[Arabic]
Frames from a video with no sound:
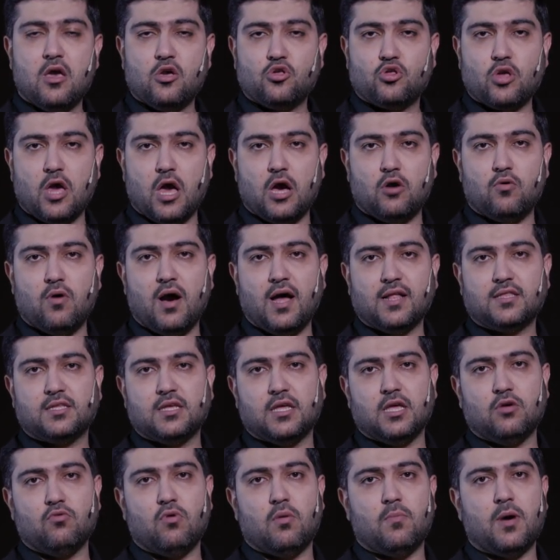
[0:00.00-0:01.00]

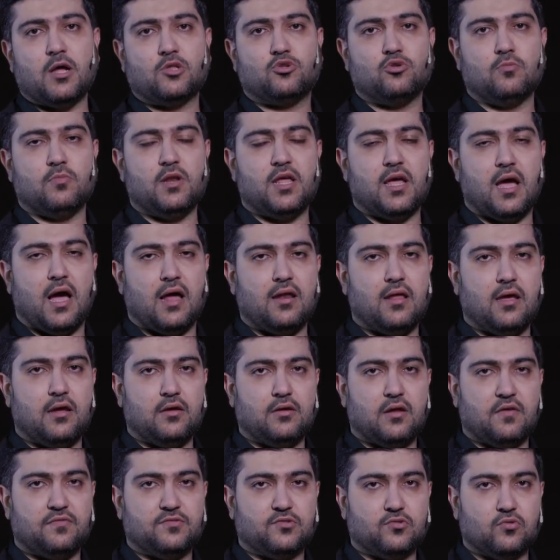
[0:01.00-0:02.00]
شهواته وما تمليه
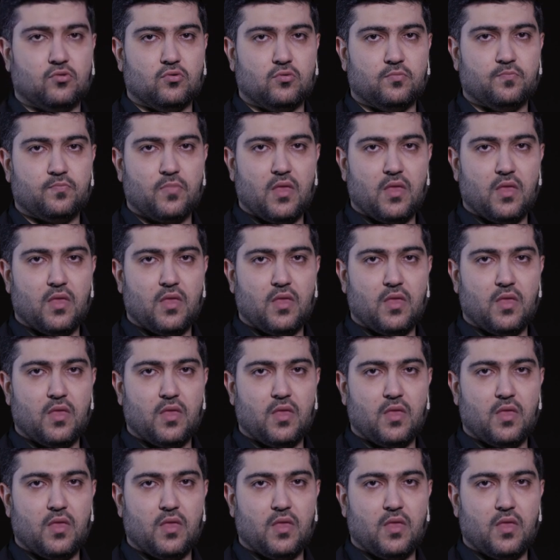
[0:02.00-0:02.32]
عليه نفسه